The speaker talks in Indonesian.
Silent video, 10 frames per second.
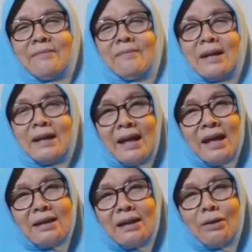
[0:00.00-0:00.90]

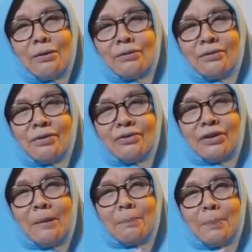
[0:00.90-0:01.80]
Maka kalau
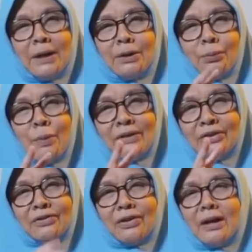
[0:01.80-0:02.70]
sampai dua
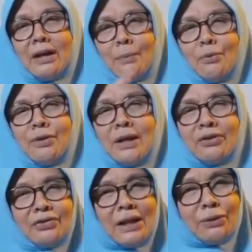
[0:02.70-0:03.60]
saja nggak mungkin,
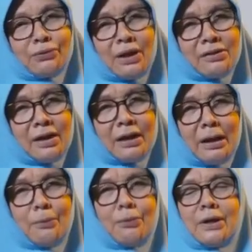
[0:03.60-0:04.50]
satu saja
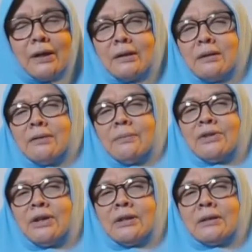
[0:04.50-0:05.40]
nggak mungkin
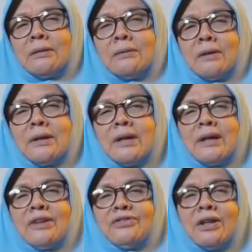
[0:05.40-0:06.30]
menjadi telur
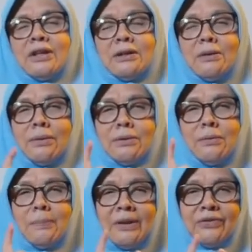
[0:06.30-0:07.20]
jadi telur
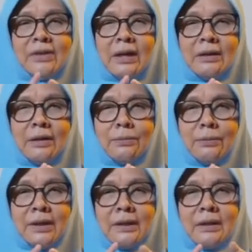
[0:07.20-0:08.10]
tuh pasti ada
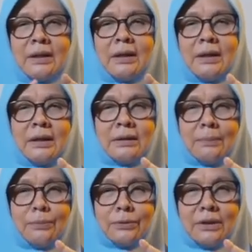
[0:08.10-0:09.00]
kulit,
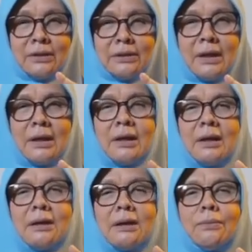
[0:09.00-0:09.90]
ada putihnya,
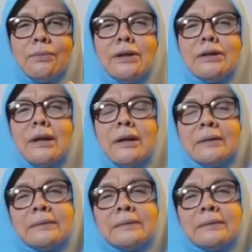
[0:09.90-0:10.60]
ada kuningnya.